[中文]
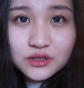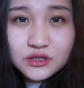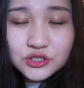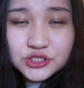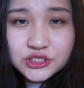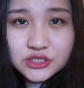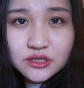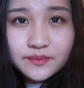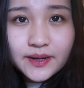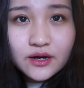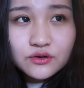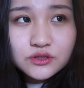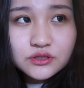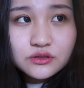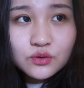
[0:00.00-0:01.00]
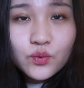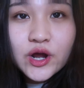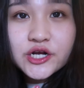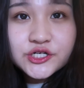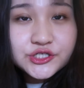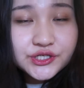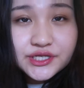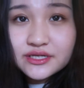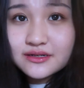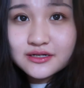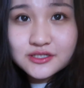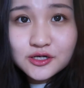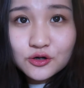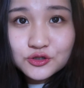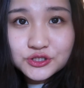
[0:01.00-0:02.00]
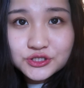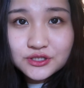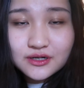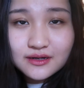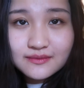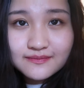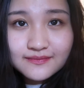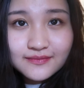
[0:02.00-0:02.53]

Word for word: 了十个半小时，快十一个小时了。